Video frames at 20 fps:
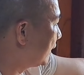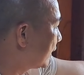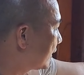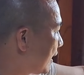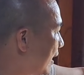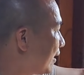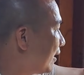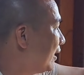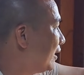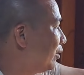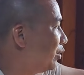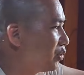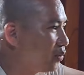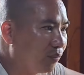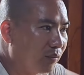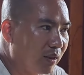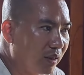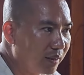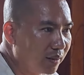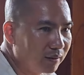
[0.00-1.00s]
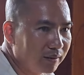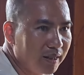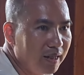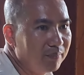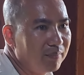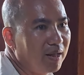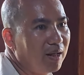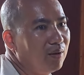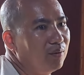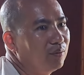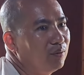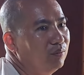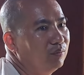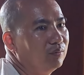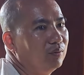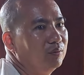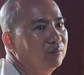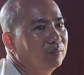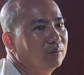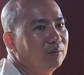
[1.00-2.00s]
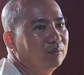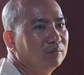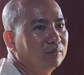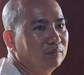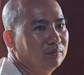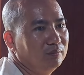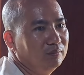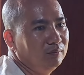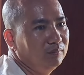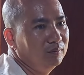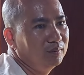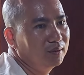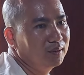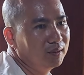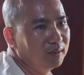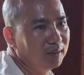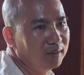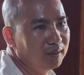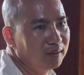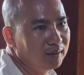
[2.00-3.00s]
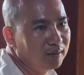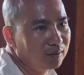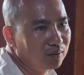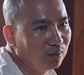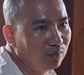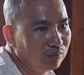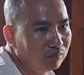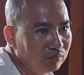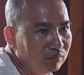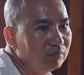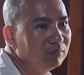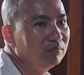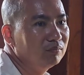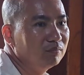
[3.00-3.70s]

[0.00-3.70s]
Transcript: sáng nay nói chung là đêm nào cũng cũng cũng cũng,